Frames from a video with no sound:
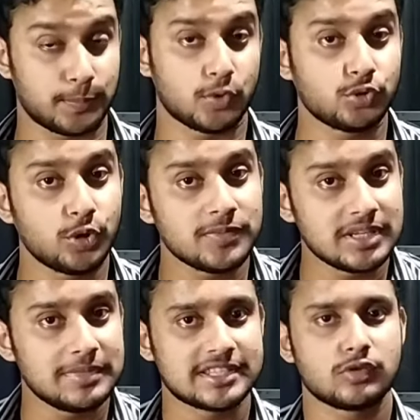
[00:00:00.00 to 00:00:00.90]
প্রথম যে
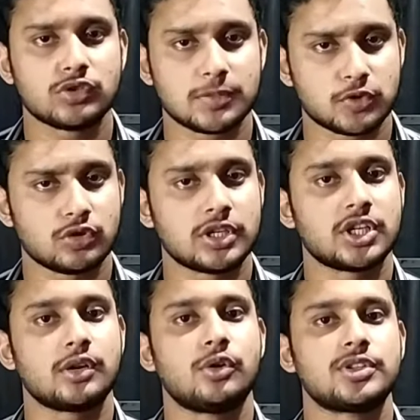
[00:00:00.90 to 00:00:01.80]
মিসকনসেপশনটা
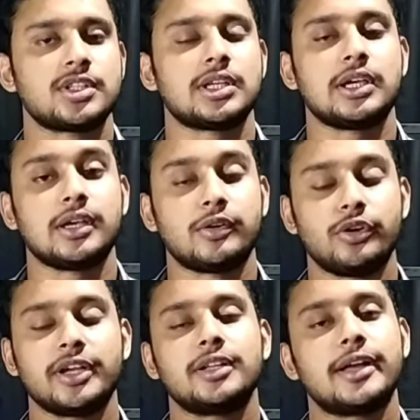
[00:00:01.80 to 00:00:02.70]
সেটা হচ্ছে
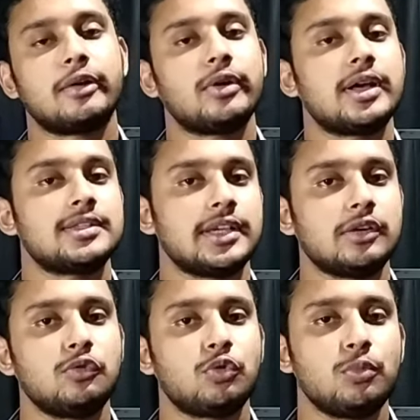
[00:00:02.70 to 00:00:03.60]
অনেকের ধারণা যে এই
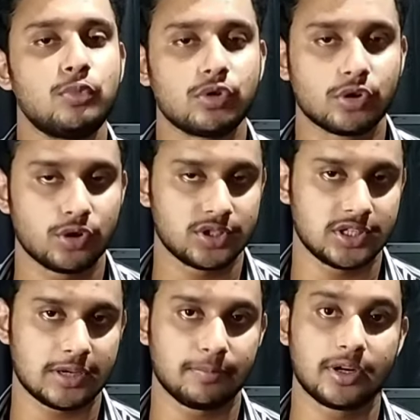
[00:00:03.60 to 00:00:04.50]
ক্রোম বুকটা হচ্ছে
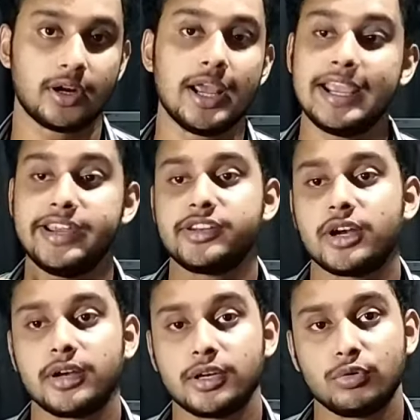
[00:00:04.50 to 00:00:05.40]
আপনার
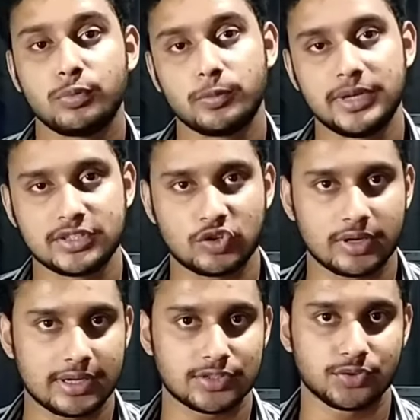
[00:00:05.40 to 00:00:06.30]
ইন্টারনেটের উপর বেস
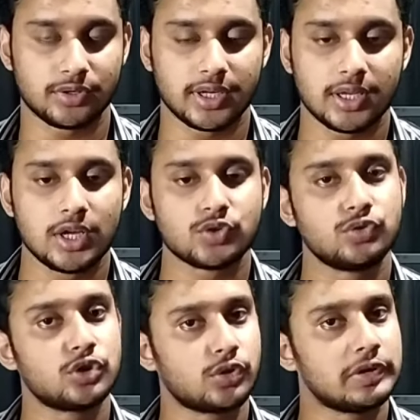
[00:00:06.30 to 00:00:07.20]
করে কাজ করে সো
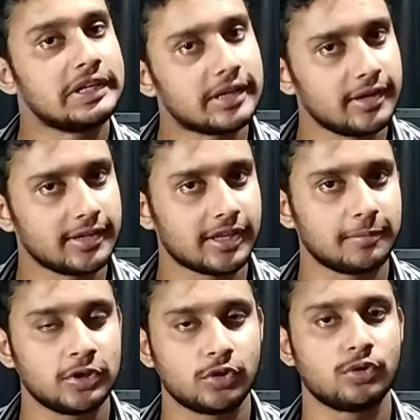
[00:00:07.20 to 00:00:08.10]
যখন ইন্টারনেট
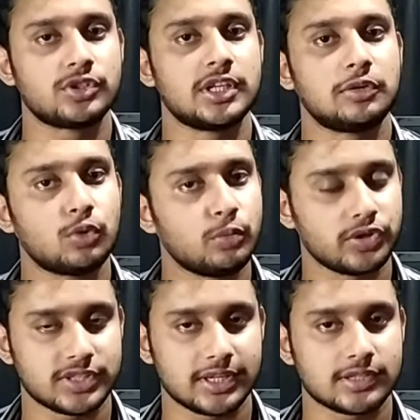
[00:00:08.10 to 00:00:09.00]
থাকবে তখন হচ্ছে এই ক্রোম
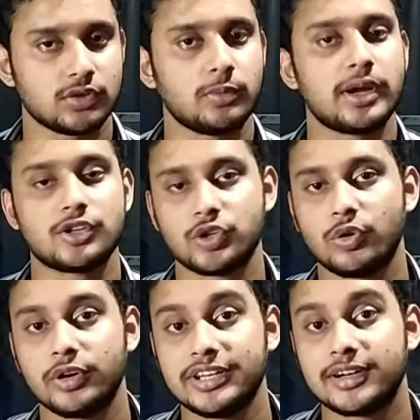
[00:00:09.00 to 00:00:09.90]
ওয়েসটা কাজ করবে আর
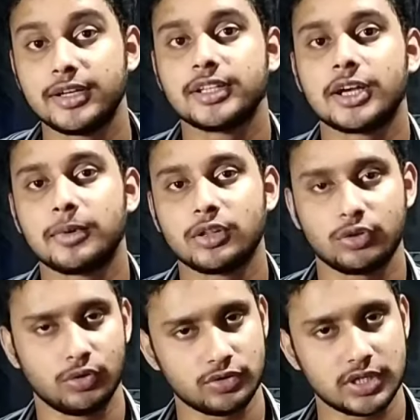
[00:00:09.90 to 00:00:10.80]
যখন ইন্টারনেট থাকবে না
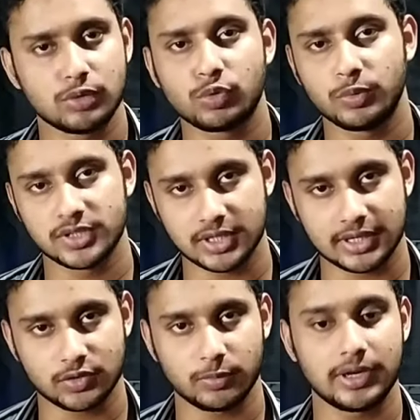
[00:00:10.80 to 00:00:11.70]
তখন হচ্ছে এই ক্রোম ওয়েসটা
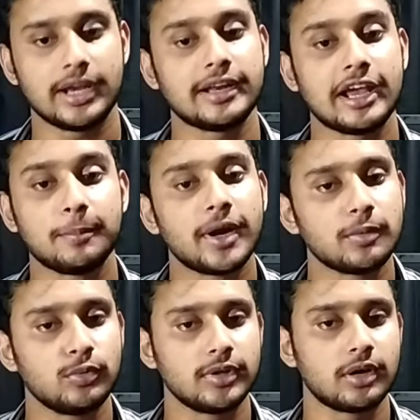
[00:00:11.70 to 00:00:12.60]
কাজ করবে না এটা একবারই
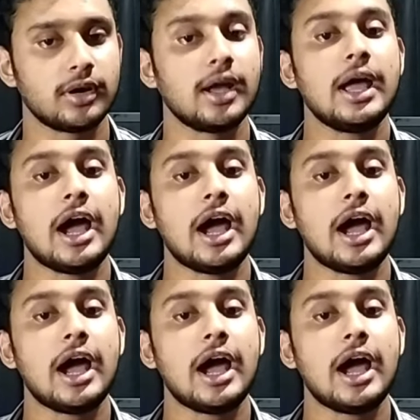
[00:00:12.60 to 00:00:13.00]
ভুল ধারণা